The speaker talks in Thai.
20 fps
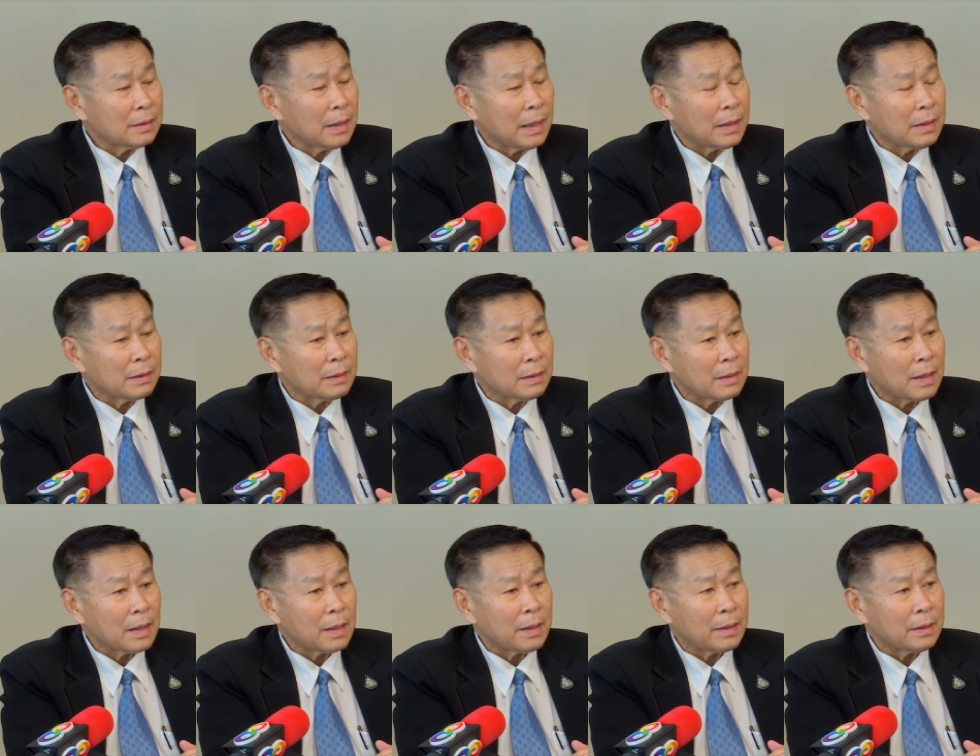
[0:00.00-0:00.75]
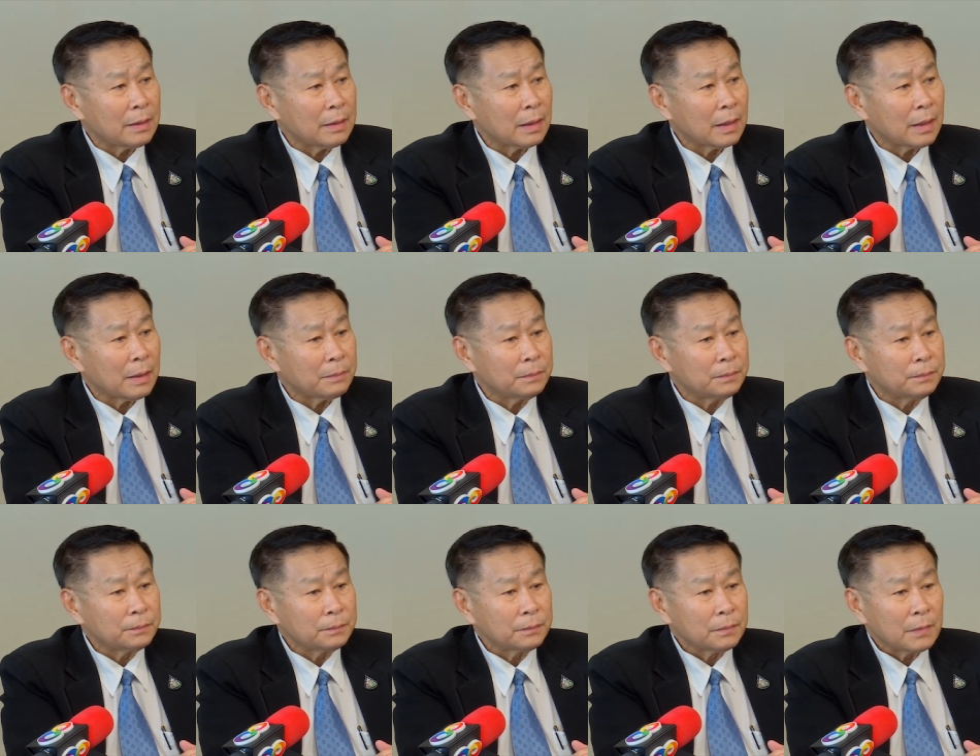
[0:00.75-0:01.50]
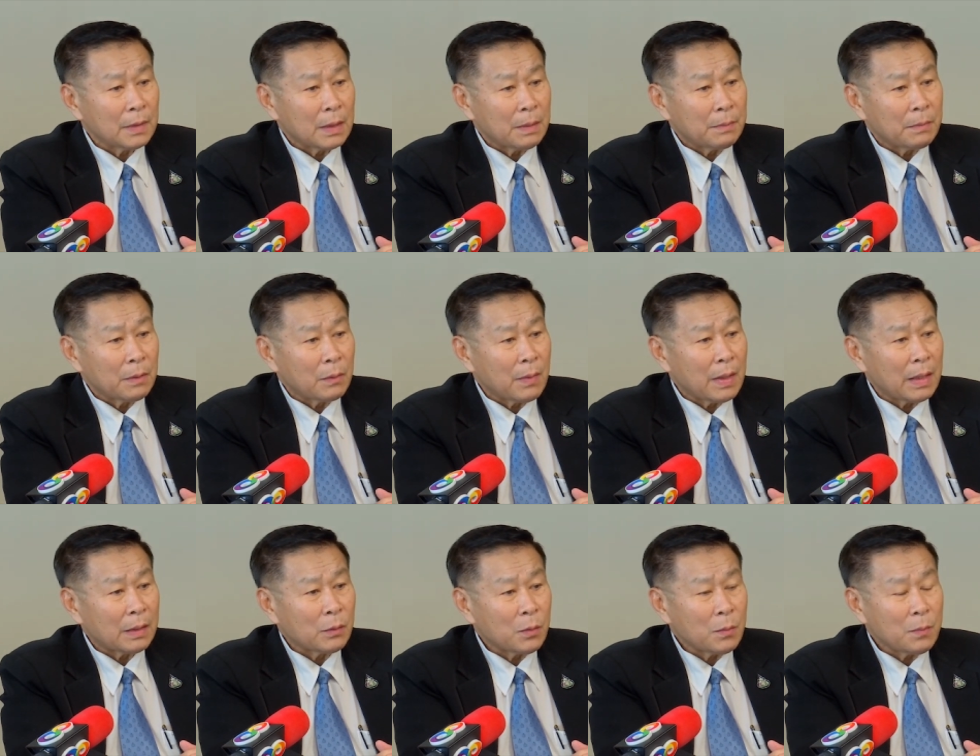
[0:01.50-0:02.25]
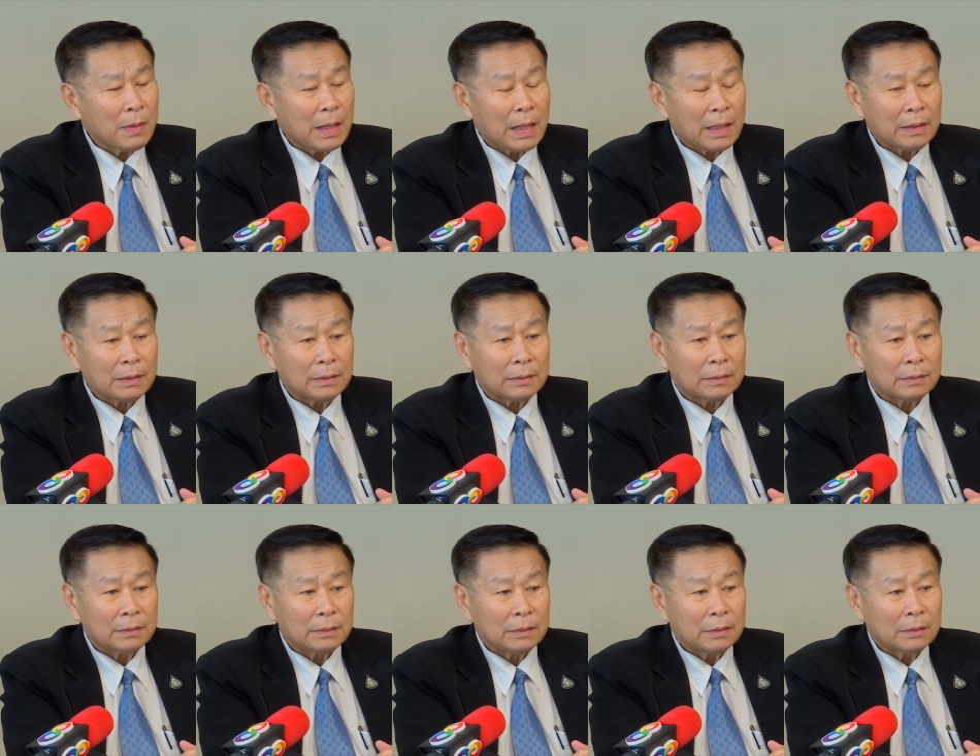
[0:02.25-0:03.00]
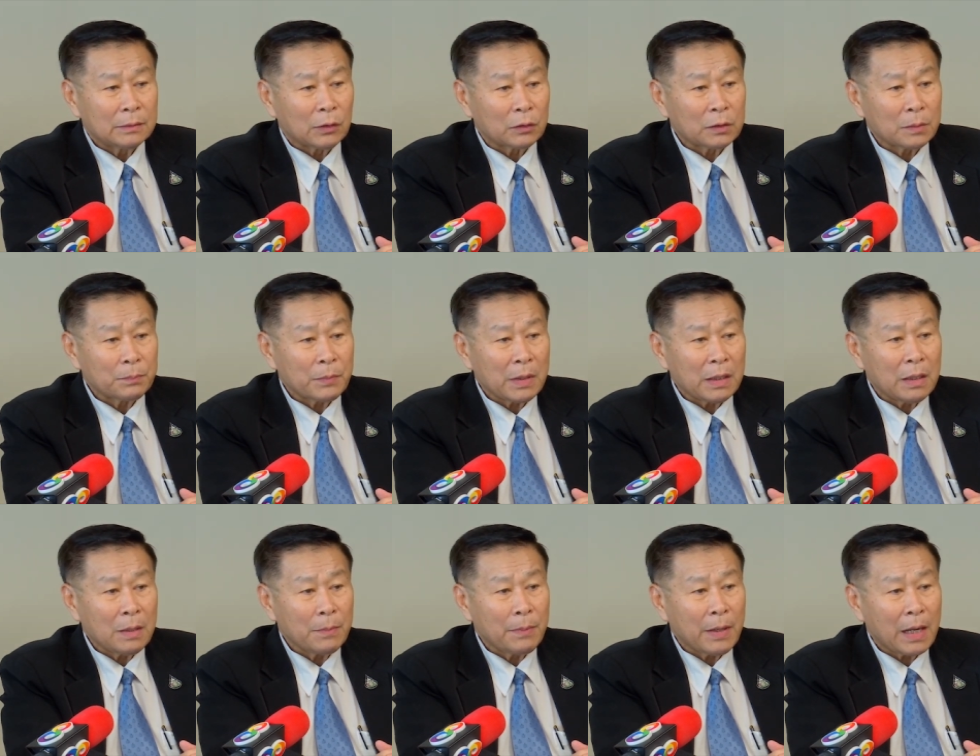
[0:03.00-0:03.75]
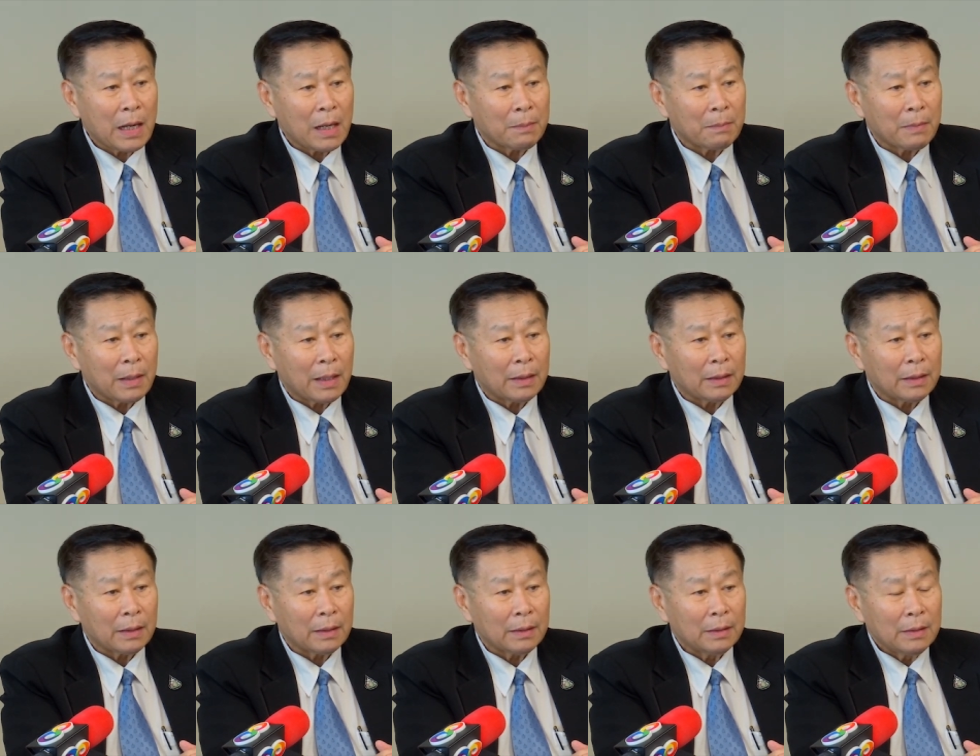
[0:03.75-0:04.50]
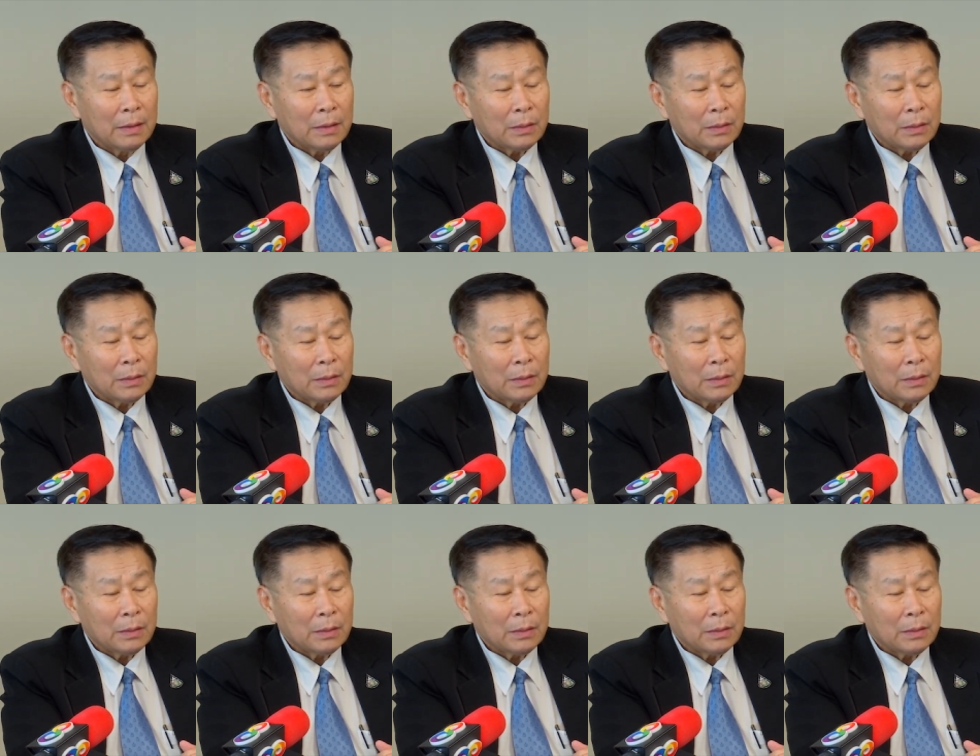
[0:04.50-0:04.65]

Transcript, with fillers: ชการก็ได้นะครับ เพราะว่างบประมาณสองสามปีที่ผ่านมาเนี่ย